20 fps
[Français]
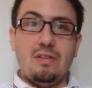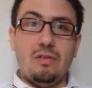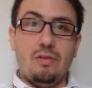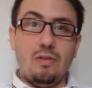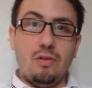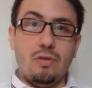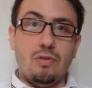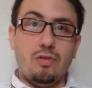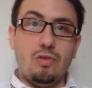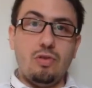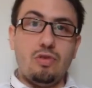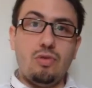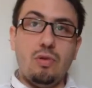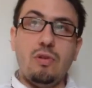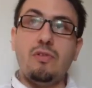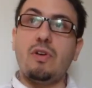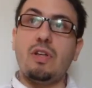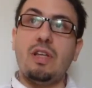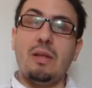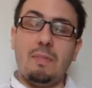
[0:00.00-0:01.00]
de,
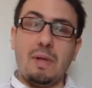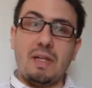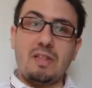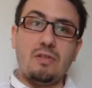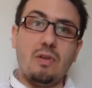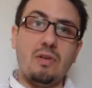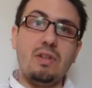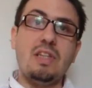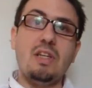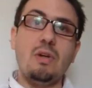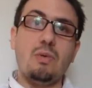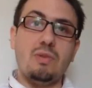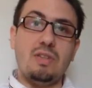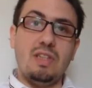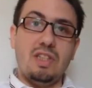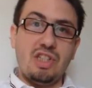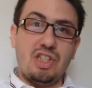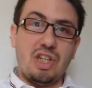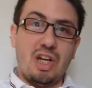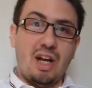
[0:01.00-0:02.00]
suivre des personnes qui ont
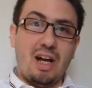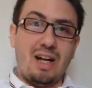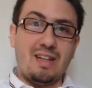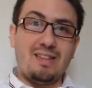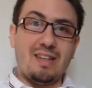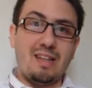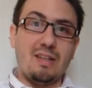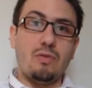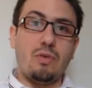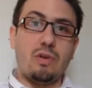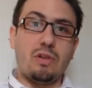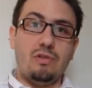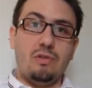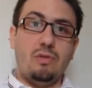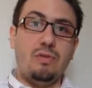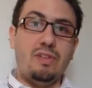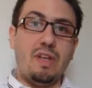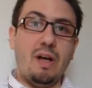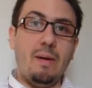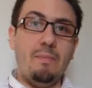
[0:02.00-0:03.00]
déjà atteint nos
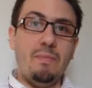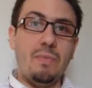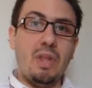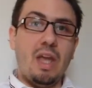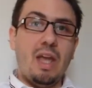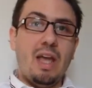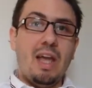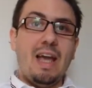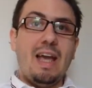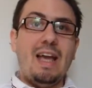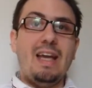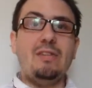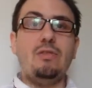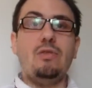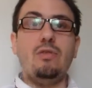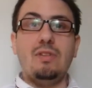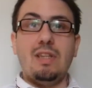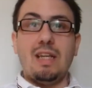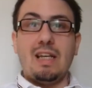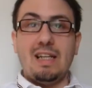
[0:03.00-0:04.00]
résultats,
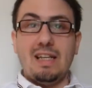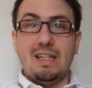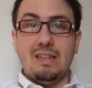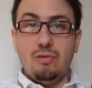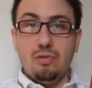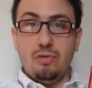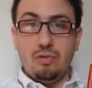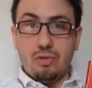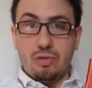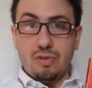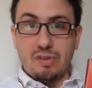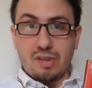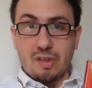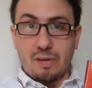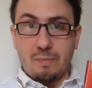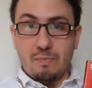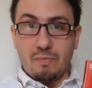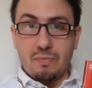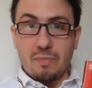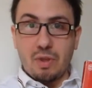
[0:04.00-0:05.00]
est une des clés du
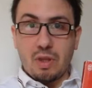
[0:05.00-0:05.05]
succès.